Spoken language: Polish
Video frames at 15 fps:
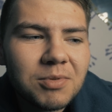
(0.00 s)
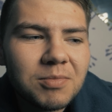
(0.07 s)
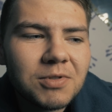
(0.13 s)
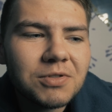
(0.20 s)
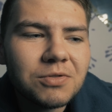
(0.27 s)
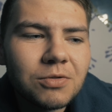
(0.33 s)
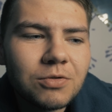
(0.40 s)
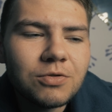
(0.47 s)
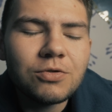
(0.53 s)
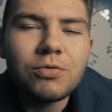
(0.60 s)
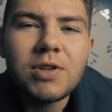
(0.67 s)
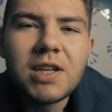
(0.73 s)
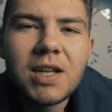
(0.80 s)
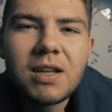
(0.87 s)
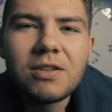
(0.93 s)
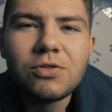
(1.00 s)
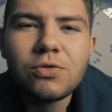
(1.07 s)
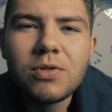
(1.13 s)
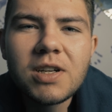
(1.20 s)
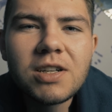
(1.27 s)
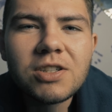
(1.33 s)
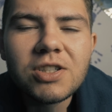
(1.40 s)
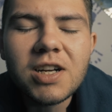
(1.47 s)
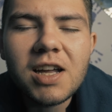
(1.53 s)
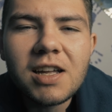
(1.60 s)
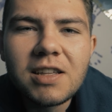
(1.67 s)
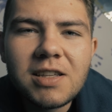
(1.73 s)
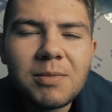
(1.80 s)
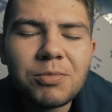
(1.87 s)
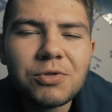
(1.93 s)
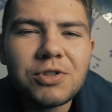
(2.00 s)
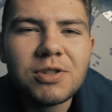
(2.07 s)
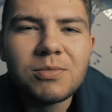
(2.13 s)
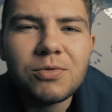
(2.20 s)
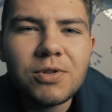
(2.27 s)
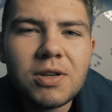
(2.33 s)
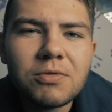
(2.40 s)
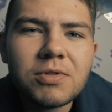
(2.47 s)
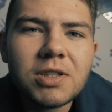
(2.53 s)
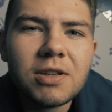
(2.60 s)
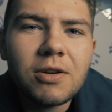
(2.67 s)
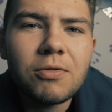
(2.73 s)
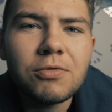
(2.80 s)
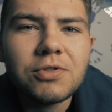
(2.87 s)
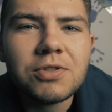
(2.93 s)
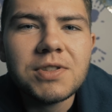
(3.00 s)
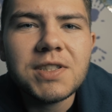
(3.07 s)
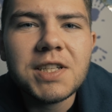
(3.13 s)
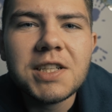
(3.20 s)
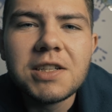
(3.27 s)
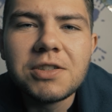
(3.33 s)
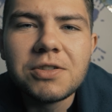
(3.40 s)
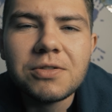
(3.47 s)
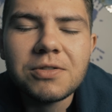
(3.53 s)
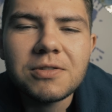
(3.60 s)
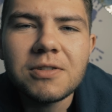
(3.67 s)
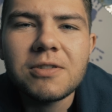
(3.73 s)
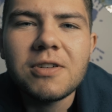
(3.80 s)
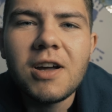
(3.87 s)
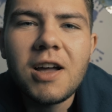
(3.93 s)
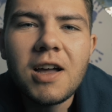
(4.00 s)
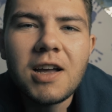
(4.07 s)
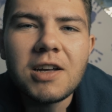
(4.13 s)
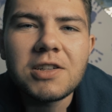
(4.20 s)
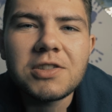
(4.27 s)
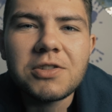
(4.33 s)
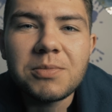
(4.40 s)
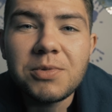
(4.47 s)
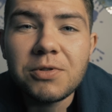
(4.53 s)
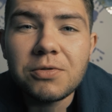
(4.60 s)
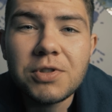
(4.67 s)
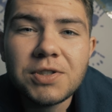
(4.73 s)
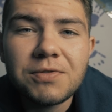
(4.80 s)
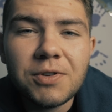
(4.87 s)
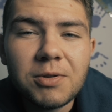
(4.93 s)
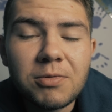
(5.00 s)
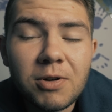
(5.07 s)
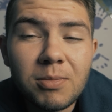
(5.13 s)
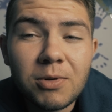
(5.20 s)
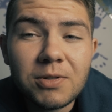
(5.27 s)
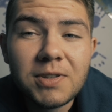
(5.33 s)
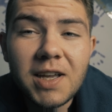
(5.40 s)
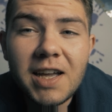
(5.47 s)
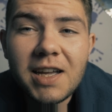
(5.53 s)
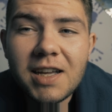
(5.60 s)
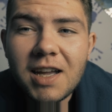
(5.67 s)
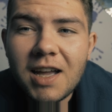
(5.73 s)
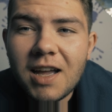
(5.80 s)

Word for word: Po prostu czuję, czuję że nie potrzebuję już tego urządzenia, że ono zrobiło już swoją robotę